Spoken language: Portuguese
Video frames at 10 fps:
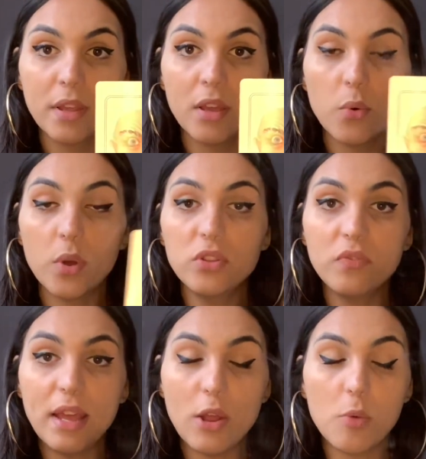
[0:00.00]

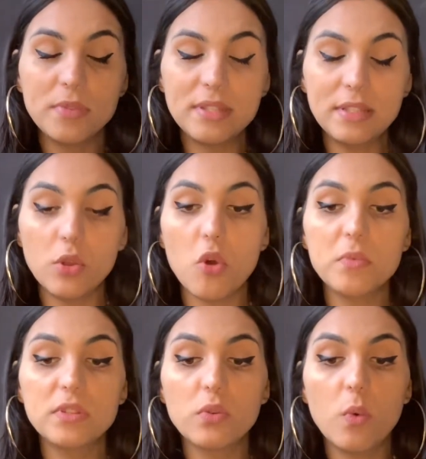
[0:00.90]
quando é como se assim,
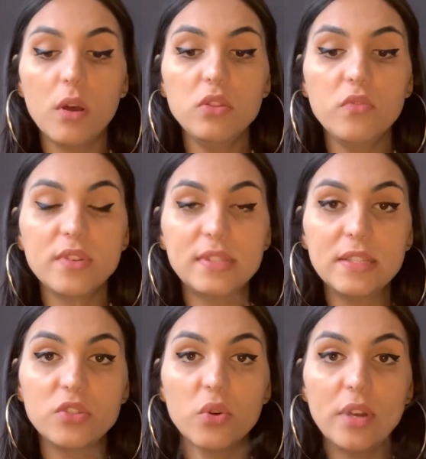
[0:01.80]
como quando
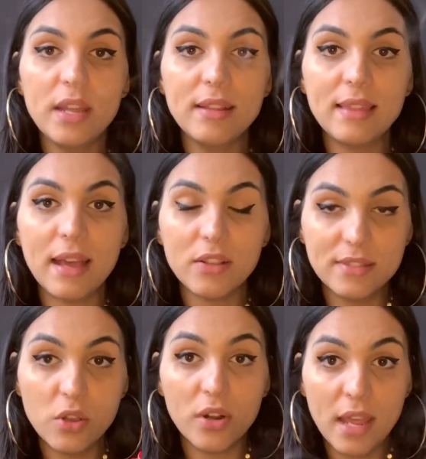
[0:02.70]
você se conecta,
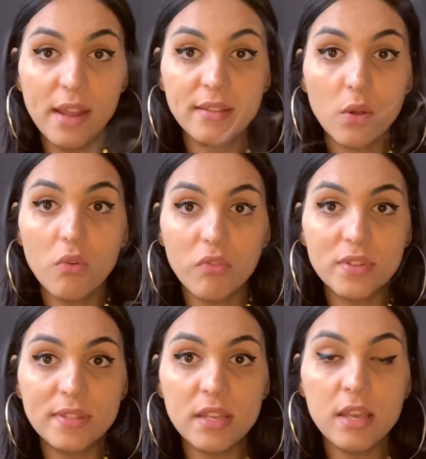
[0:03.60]
se conecta com
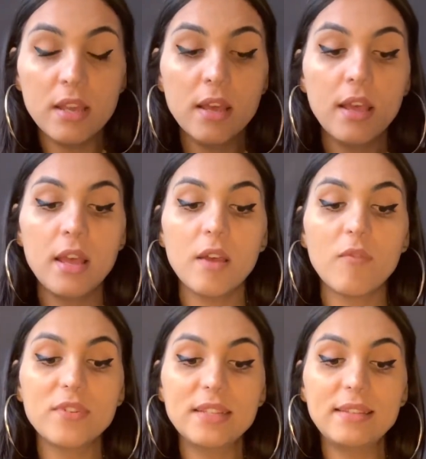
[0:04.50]
você,
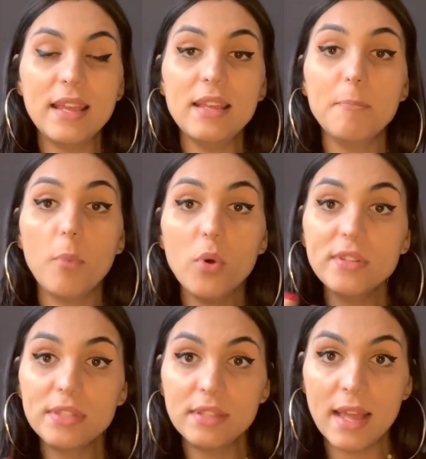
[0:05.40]
você tem
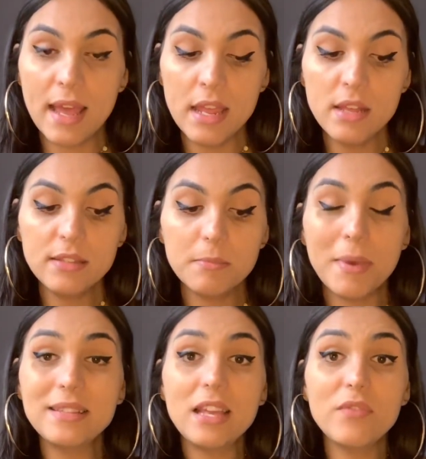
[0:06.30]
boas ideias,
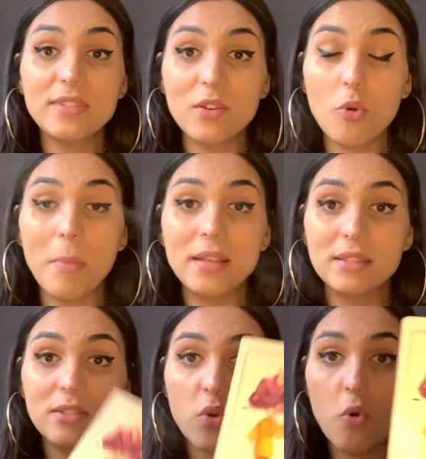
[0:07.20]
mas aí você
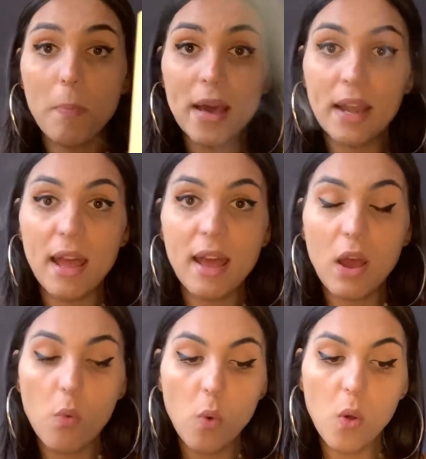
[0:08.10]
começa a se comparar
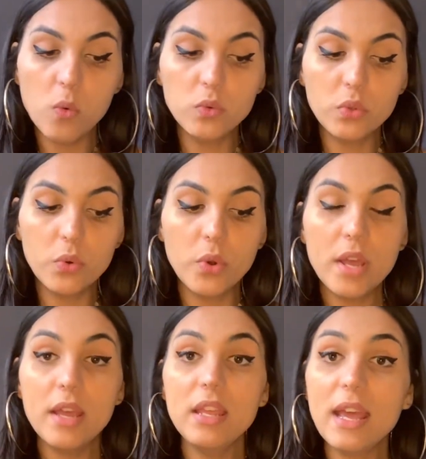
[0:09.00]
ao outro
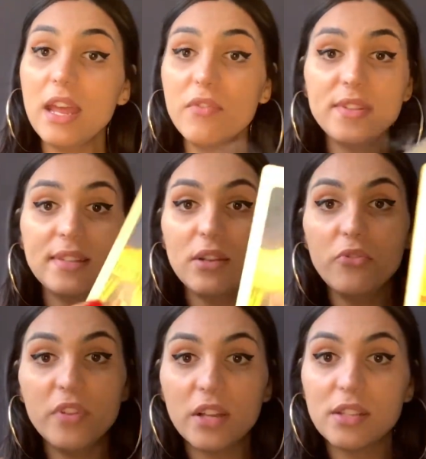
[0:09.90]
e aí você no
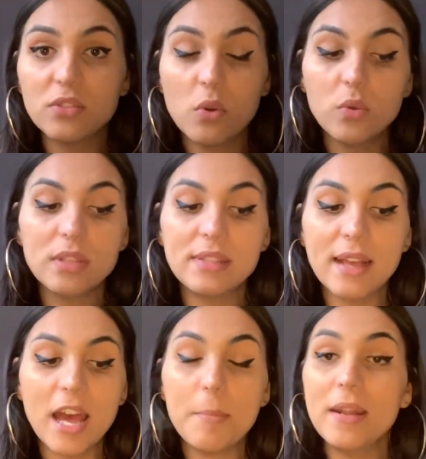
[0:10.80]
final das contas
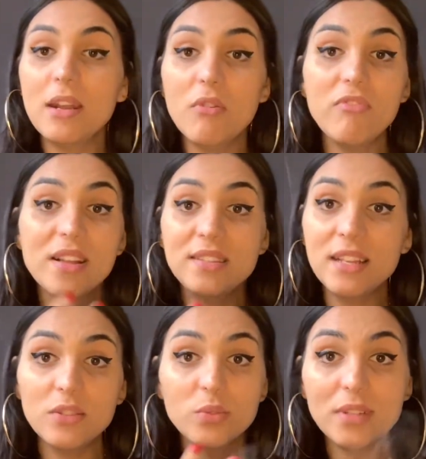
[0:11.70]
acaba não
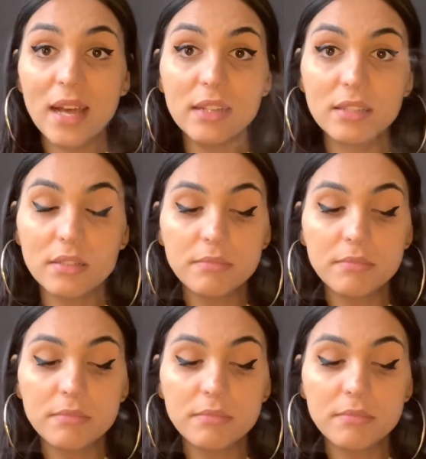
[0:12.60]
fazendo nada.